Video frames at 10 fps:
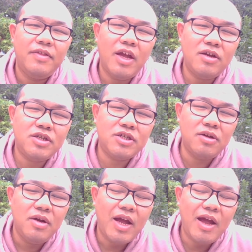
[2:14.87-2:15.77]
当
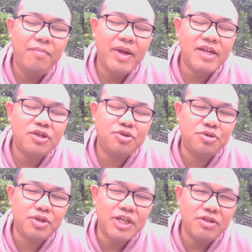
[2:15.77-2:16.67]
时安倍在
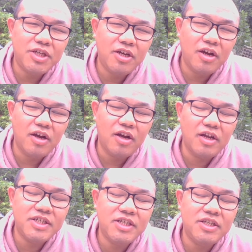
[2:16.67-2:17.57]
取消这
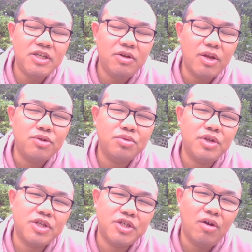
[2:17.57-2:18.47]
个经济援助
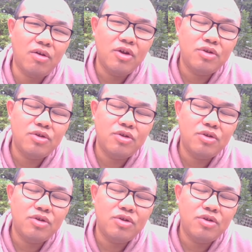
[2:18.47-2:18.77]
的时候，